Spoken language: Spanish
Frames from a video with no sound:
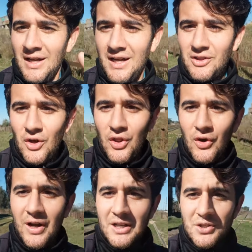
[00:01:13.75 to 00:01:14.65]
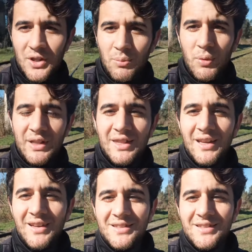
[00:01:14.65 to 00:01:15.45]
estos dos cachos de puente